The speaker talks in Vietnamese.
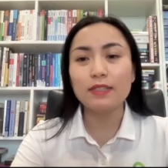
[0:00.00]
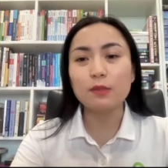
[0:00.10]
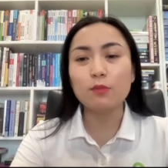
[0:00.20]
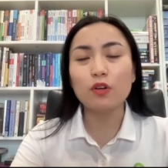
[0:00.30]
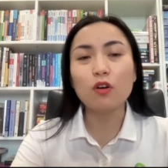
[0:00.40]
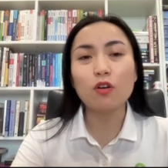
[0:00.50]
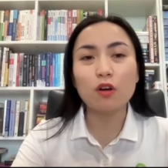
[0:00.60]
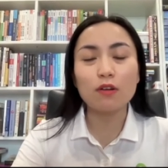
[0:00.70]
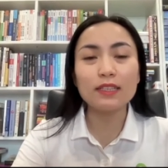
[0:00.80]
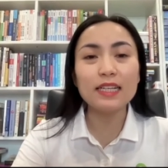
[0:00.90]
và trong đó nó
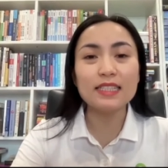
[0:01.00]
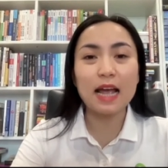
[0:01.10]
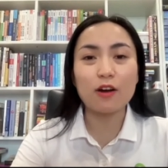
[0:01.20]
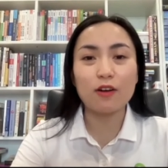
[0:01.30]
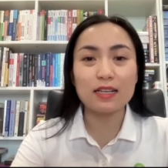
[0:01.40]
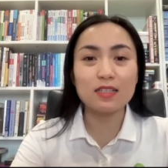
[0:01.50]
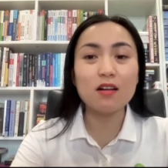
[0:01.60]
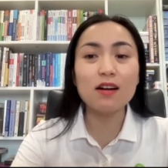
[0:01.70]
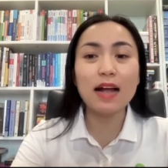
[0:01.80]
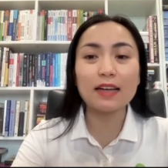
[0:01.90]
còn có cái tình trạng gọi là
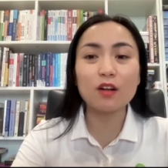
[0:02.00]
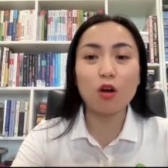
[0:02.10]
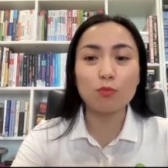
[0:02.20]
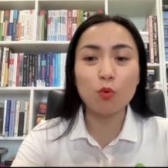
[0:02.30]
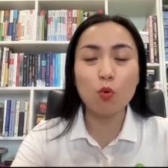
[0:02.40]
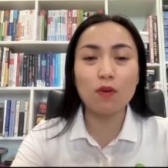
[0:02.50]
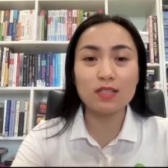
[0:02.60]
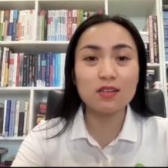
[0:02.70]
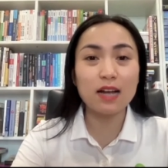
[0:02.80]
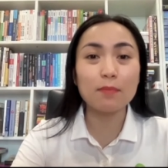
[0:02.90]
sơ gan còn bù
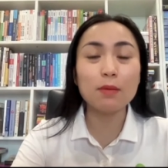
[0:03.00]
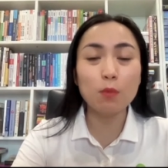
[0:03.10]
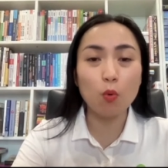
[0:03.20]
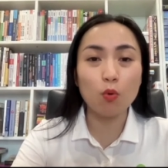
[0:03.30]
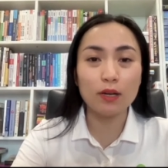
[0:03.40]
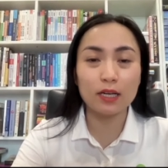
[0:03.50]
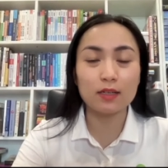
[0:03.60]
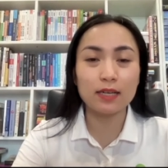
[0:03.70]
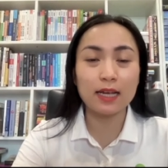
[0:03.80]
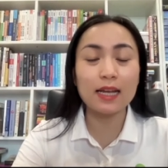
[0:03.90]
và sơ gan mất bù
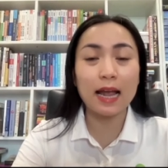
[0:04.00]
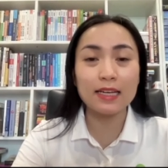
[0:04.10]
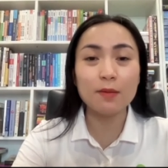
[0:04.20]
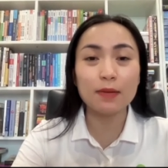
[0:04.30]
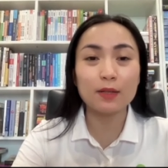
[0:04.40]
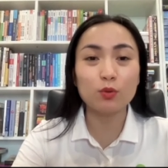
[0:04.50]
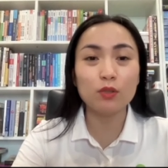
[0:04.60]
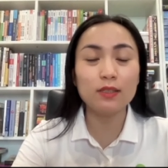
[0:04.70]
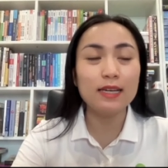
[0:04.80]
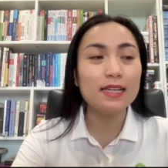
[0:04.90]
cái khái niệm này
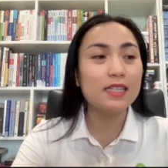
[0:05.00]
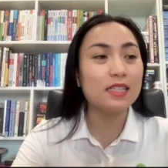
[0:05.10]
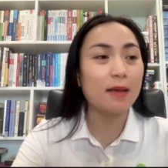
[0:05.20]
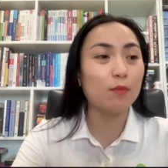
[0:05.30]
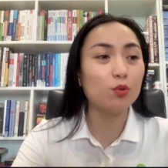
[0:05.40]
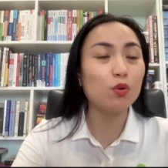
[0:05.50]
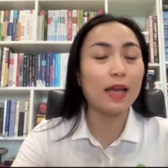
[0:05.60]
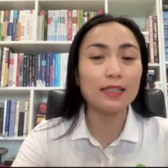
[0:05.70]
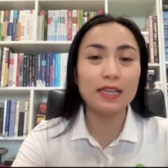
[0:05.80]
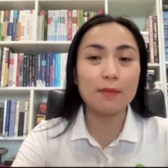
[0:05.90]
tôi chia sẻ một chút
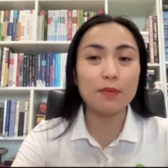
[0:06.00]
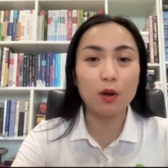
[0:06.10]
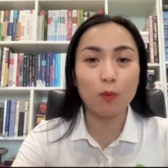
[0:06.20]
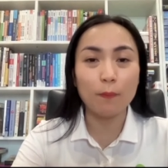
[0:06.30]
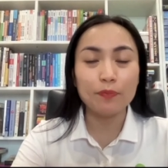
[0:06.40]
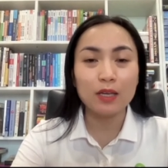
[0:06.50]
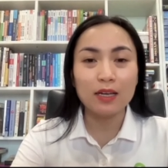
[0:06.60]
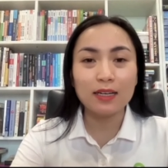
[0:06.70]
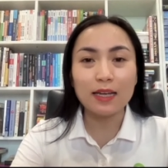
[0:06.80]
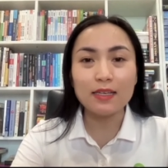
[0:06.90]
để anh chị em hiểu
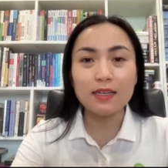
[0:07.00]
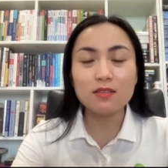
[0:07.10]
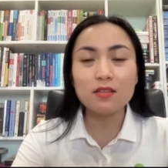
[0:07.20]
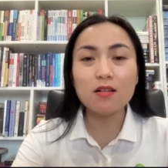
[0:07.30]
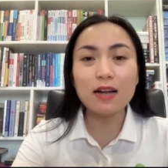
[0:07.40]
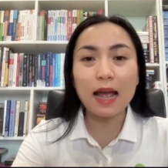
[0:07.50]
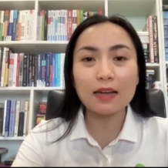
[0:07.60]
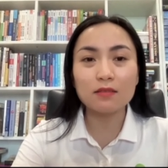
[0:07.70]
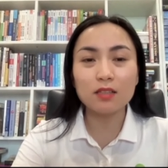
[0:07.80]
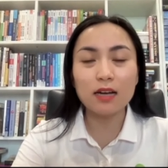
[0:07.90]
cái sơ
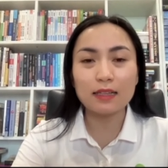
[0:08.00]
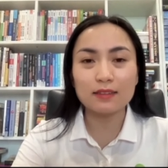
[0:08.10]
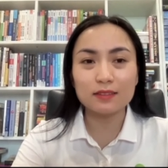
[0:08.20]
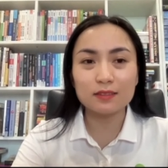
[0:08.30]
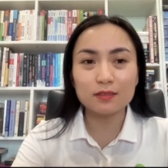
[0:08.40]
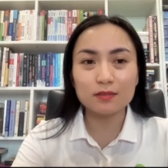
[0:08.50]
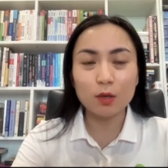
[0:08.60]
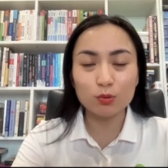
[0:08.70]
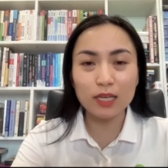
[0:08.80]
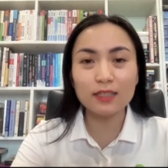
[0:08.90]
gan tức là
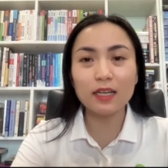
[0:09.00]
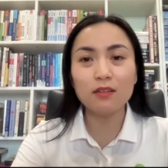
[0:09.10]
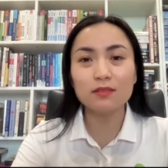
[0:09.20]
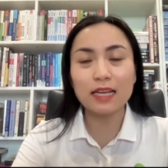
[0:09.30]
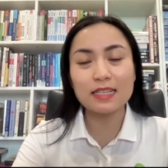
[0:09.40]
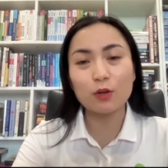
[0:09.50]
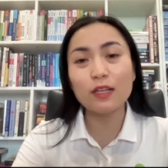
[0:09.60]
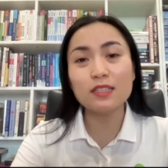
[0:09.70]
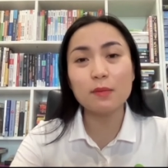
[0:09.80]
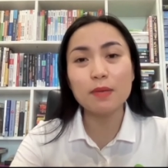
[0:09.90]
đầu tiên nhá tại sao nó
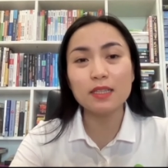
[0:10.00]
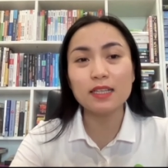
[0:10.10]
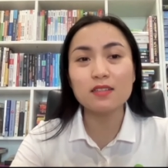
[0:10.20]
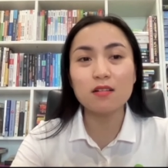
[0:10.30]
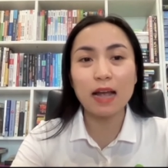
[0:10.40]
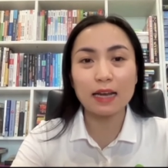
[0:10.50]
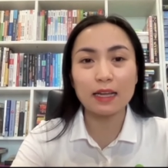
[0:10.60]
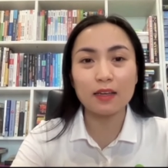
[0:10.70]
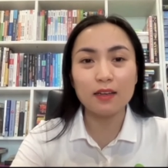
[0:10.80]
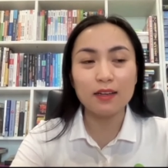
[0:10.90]
lại diễn biến thành sơ gan
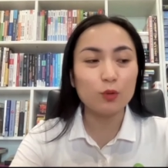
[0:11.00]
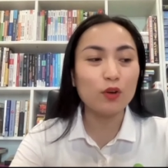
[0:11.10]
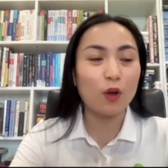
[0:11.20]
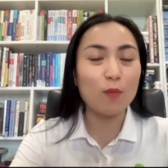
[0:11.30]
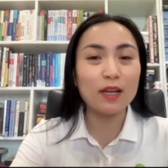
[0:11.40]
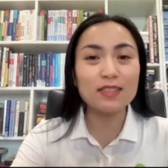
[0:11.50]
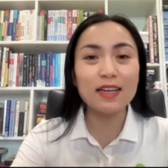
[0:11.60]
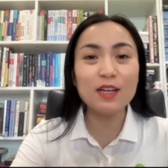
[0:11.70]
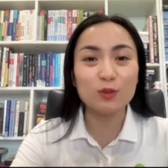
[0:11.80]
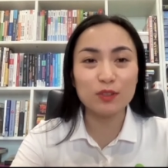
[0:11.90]
này tôi nói một cách
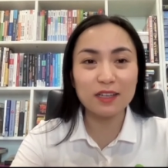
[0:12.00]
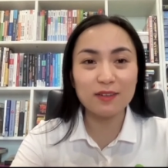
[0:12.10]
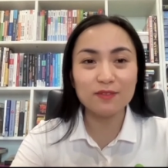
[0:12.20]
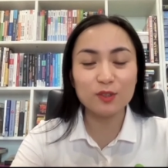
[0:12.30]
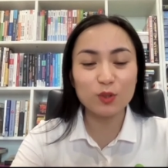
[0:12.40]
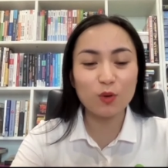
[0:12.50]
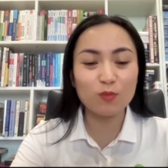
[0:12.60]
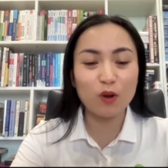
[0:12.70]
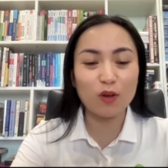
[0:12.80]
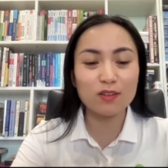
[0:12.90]
dễ hiểu thôi nhá chứ tôi
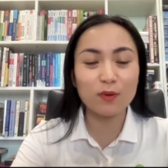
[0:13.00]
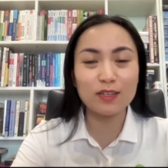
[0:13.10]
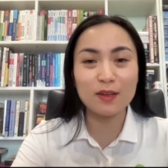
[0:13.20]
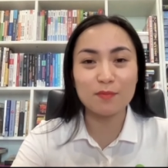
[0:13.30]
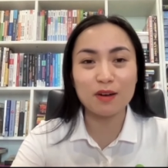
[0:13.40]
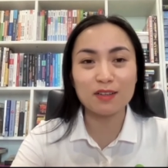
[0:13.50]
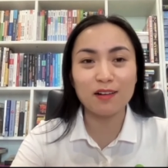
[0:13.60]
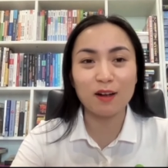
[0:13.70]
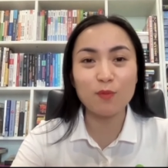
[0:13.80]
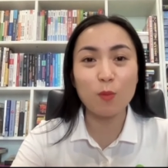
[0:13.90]
không nói ở quan điểm ở,
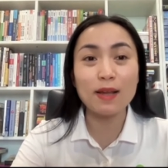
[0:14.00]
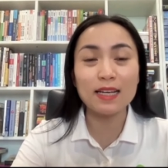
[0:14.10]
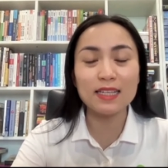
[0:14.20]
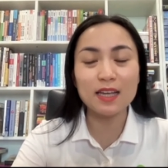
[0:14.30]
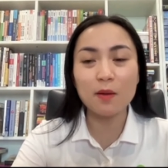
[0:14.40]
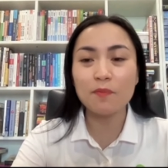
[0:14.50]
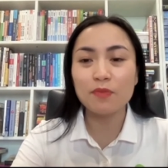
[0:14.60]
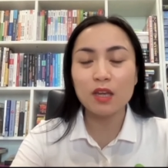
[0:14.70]
ở góc độ bệnh lý nhá